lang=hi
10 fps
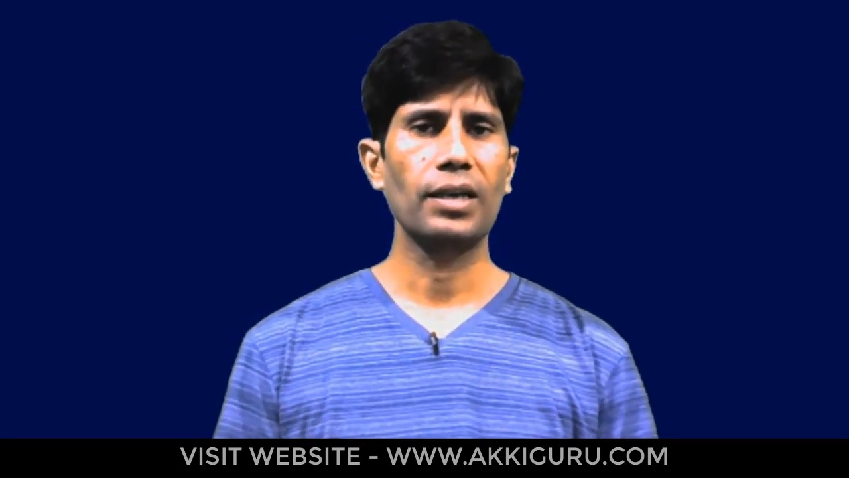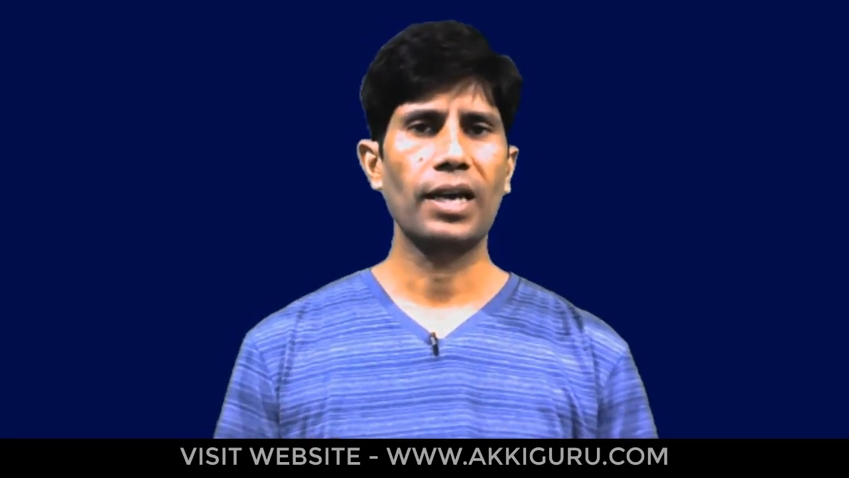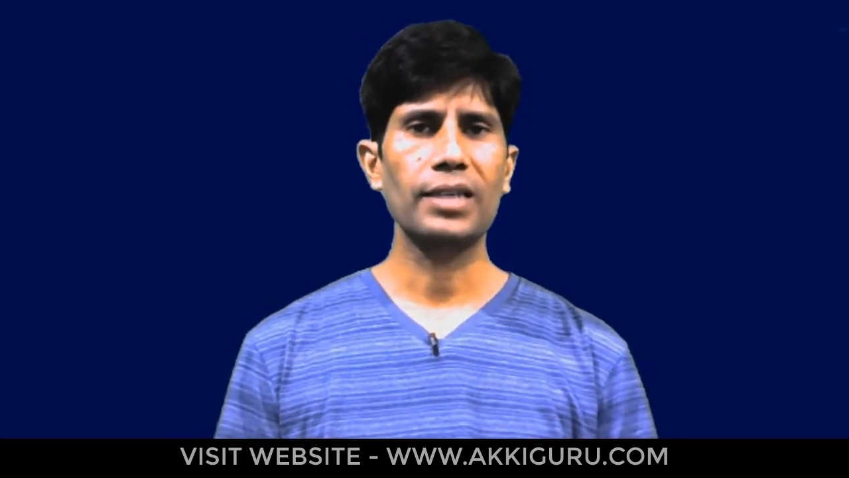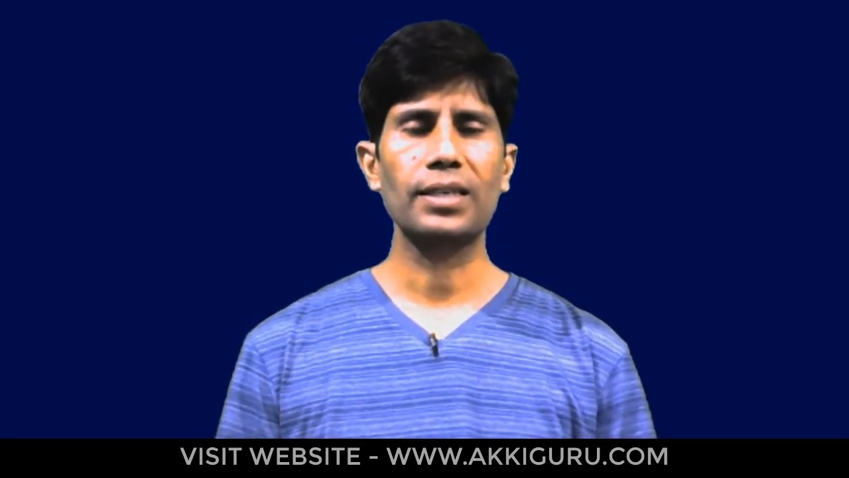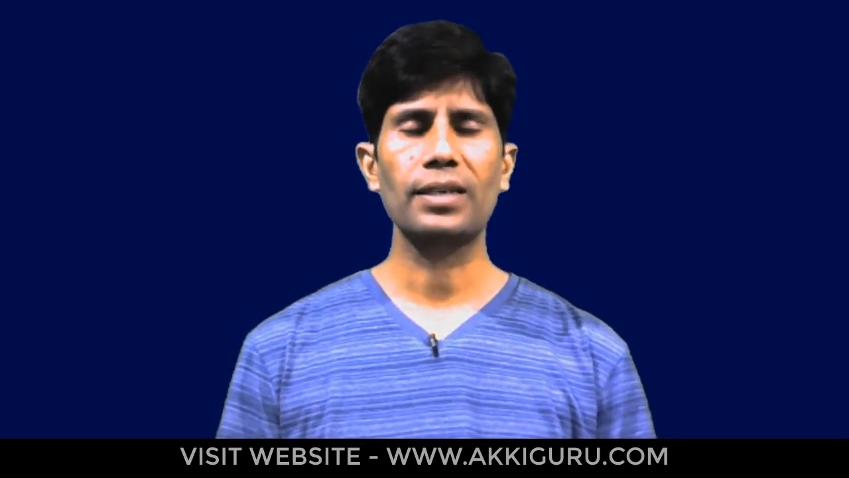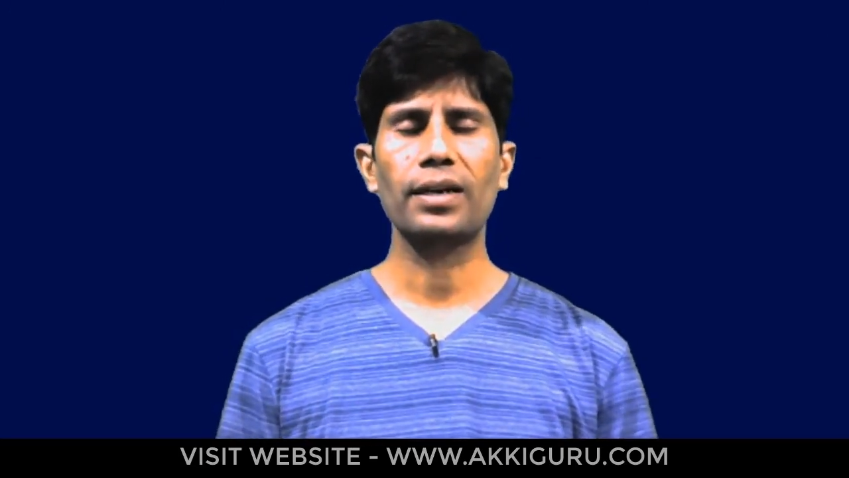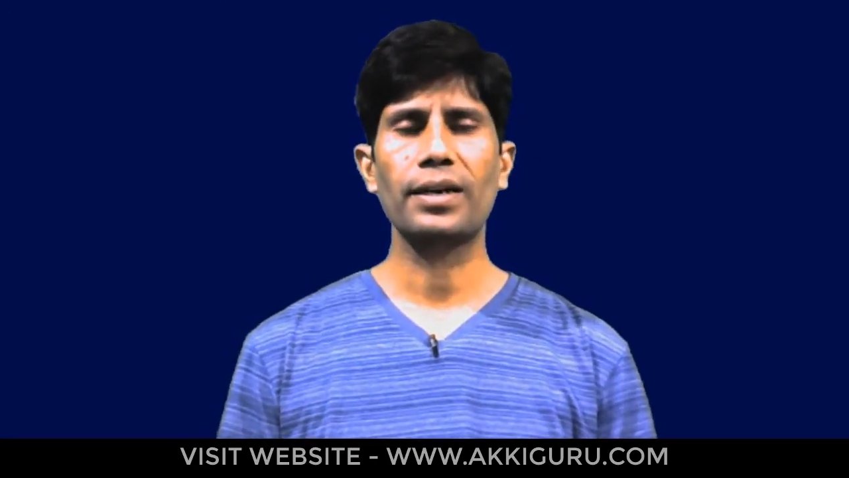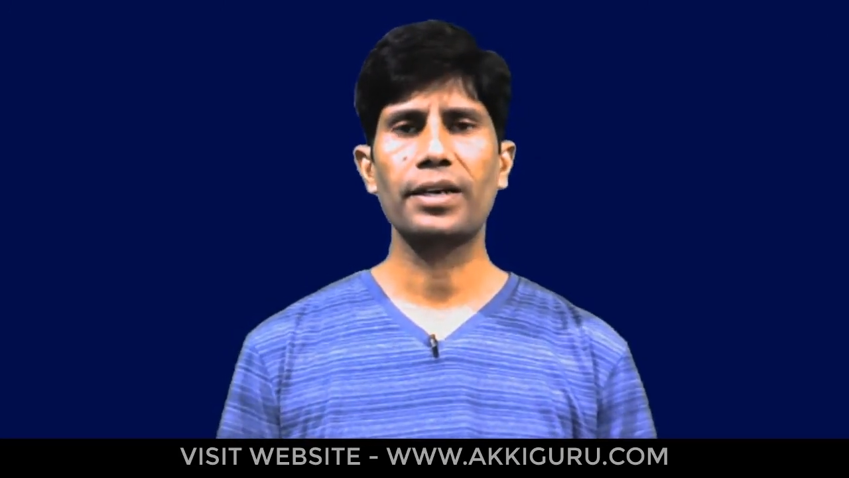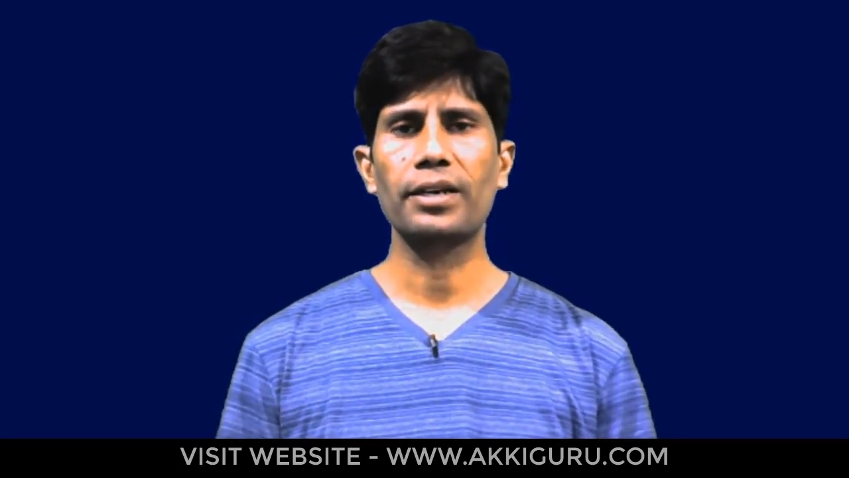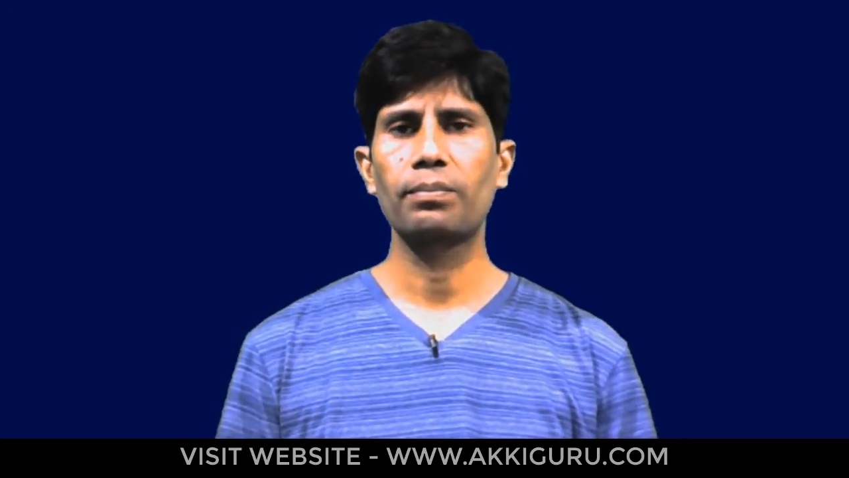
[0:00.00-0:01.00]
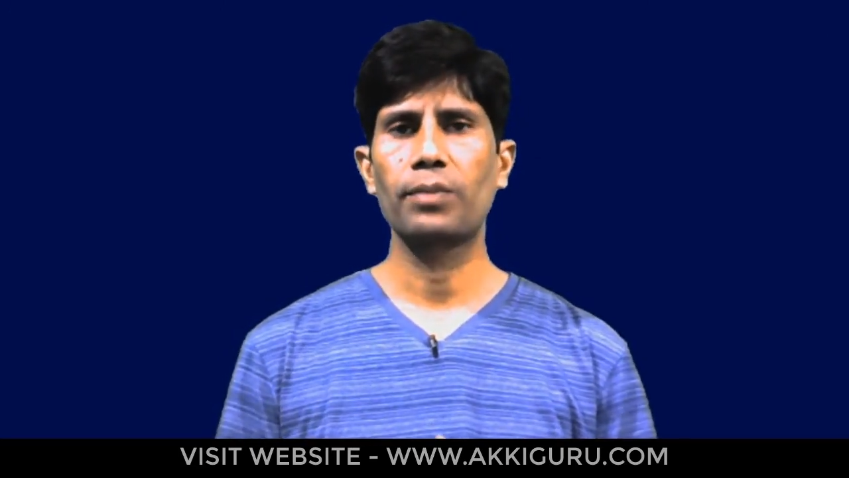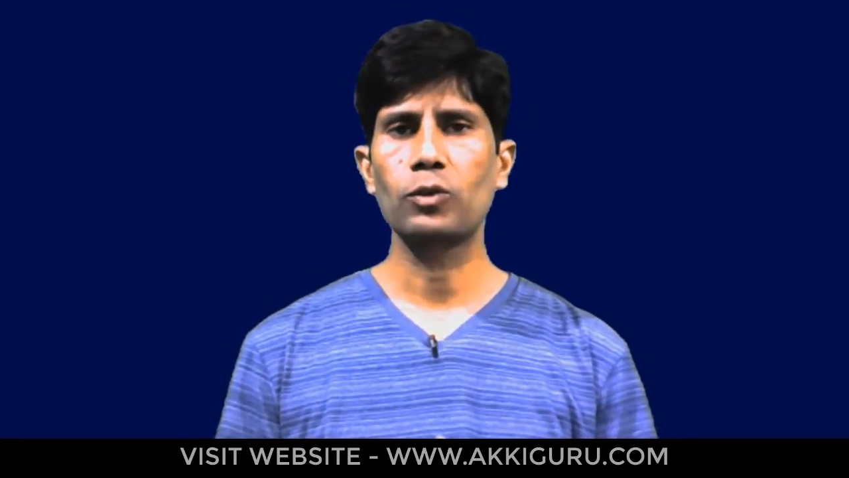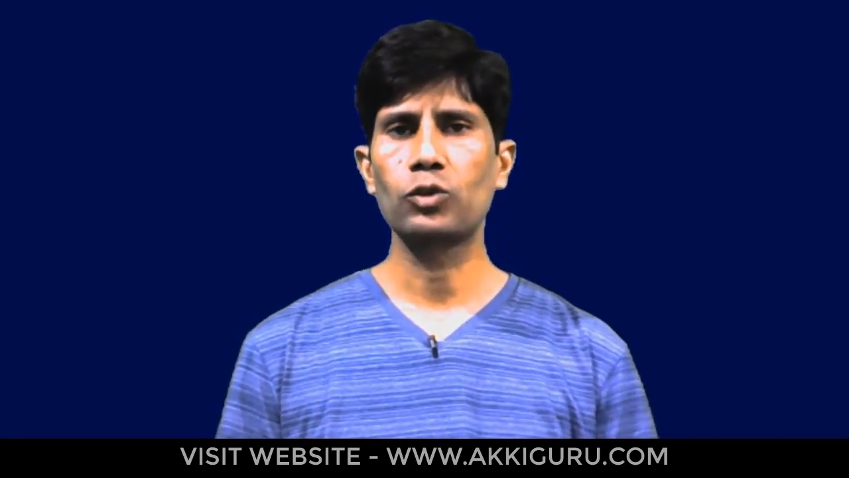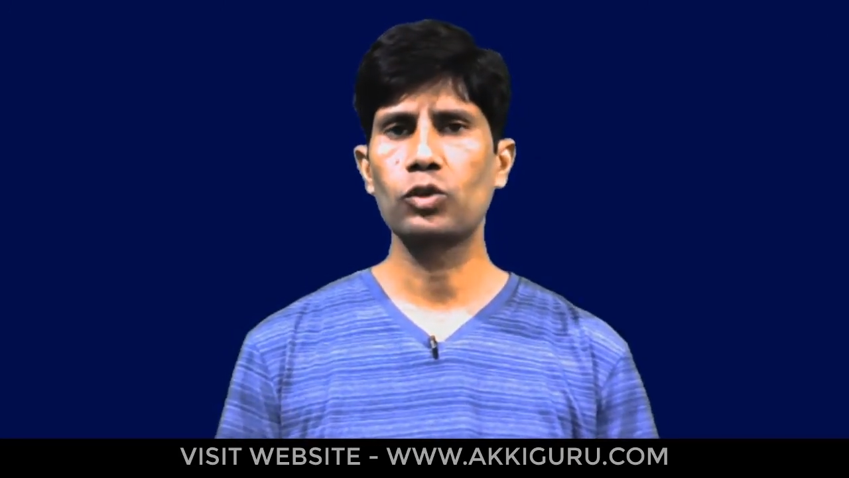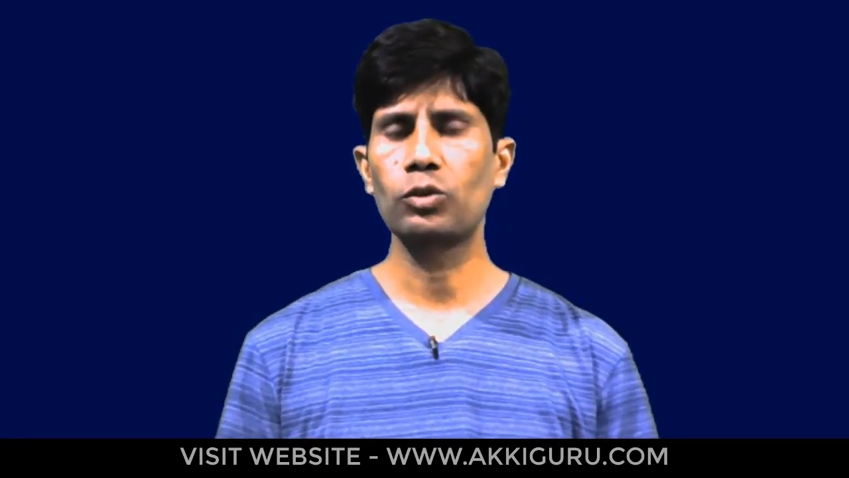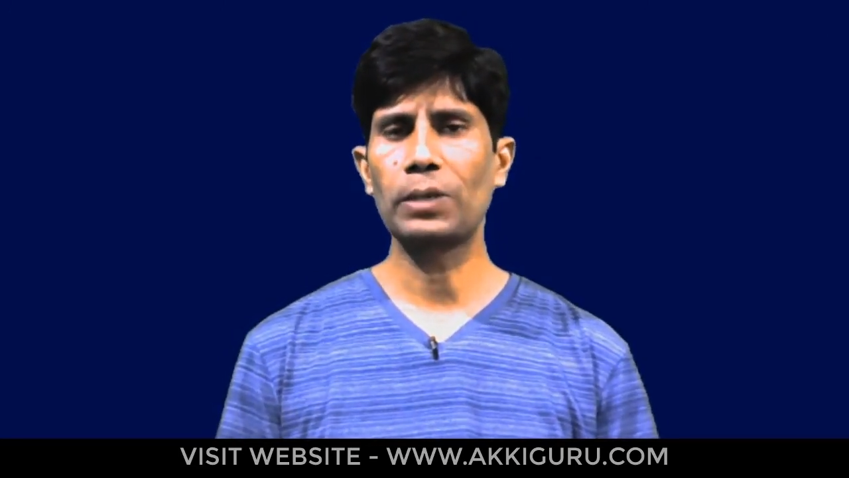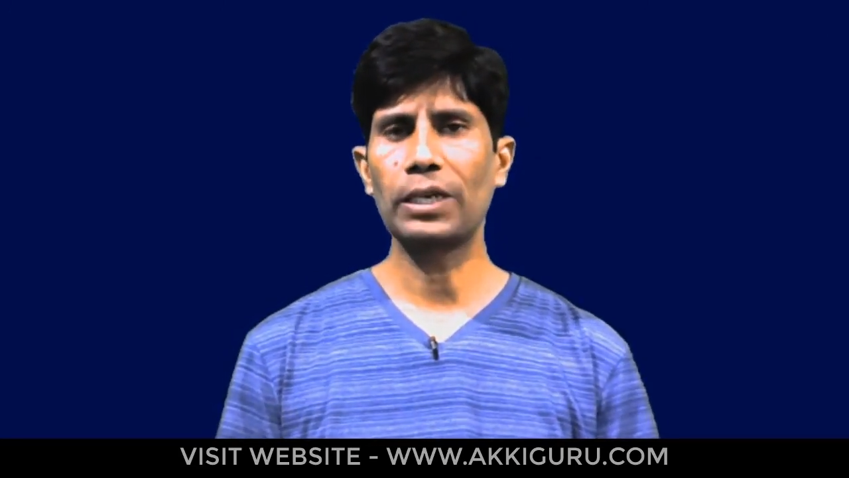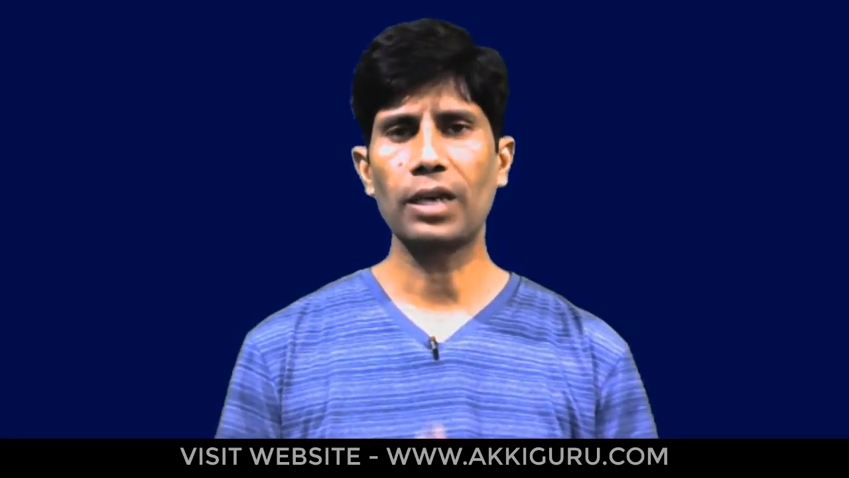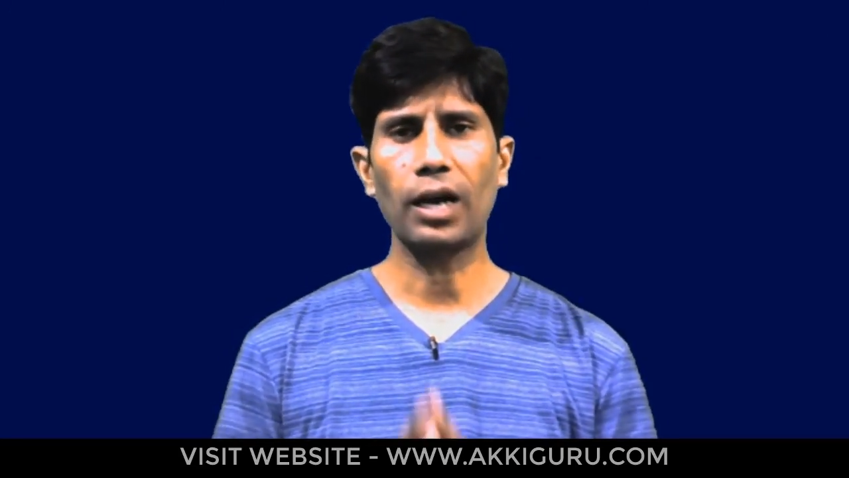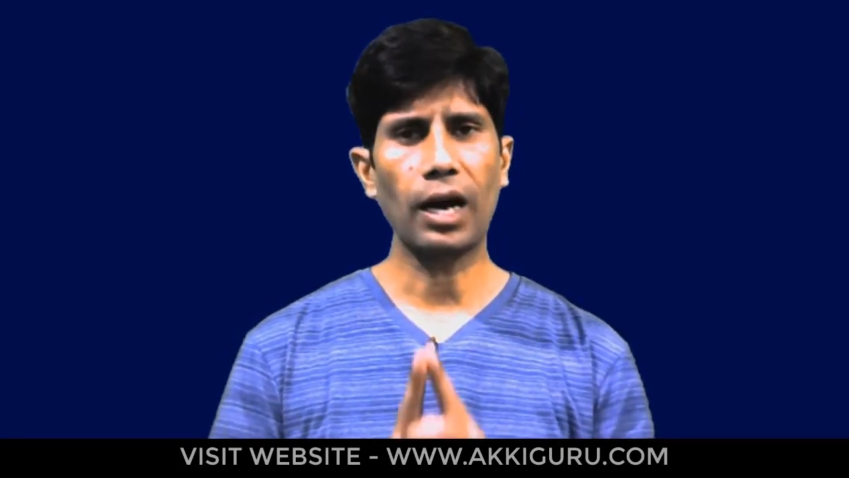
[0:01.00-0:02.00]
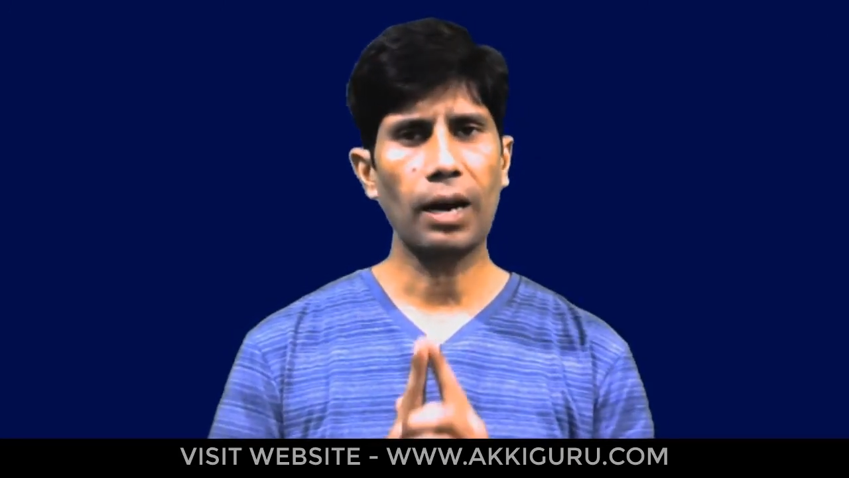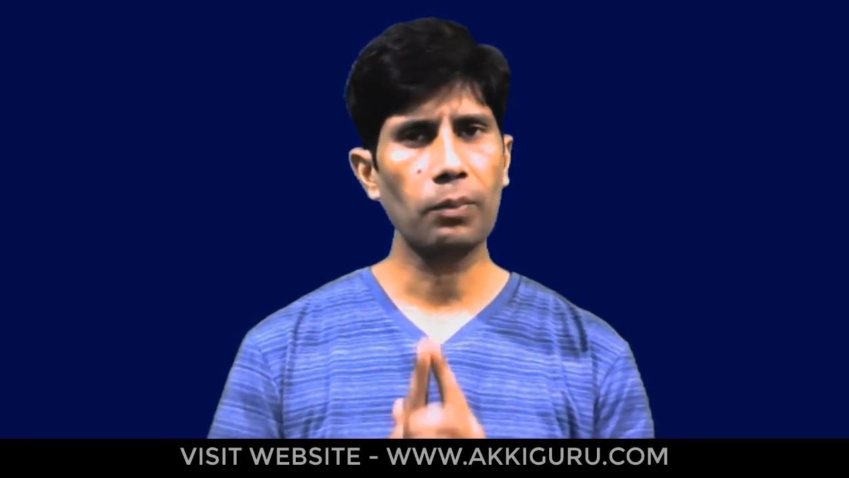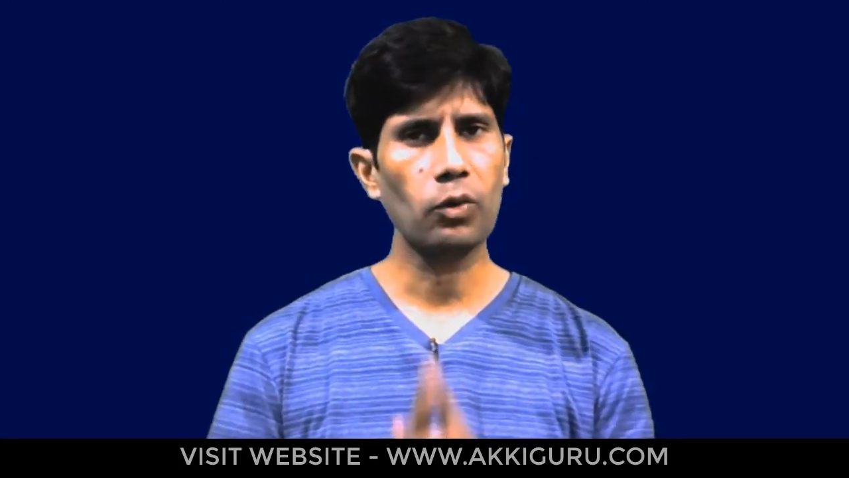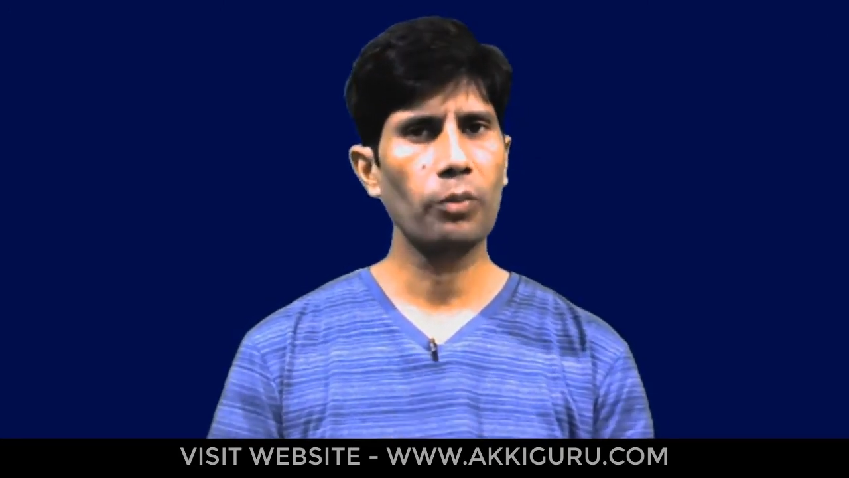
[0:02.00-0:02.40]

ऐसा करने के बावजूद भी आपको